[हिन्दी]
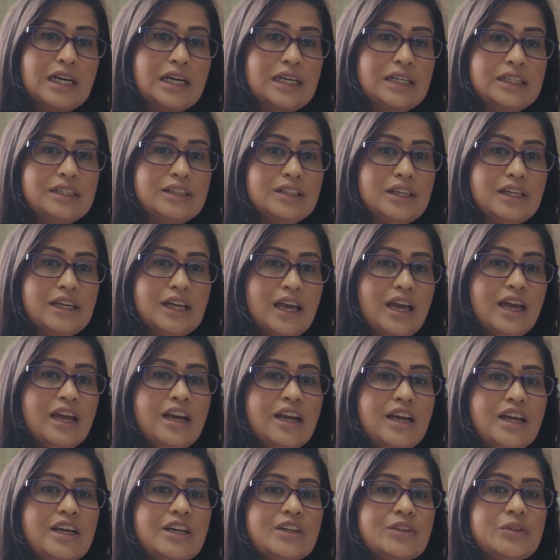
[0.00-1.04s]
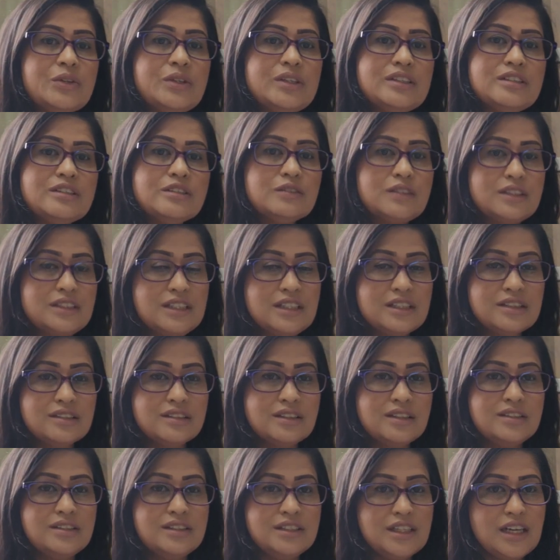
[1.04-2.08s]
खा लेते हैं तो इस वजह
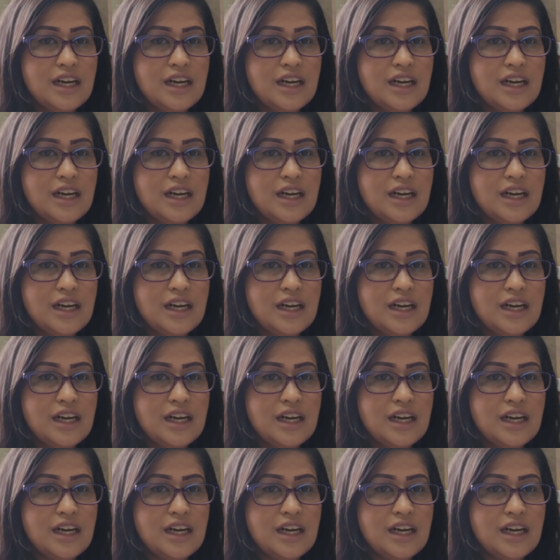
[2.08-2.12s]
से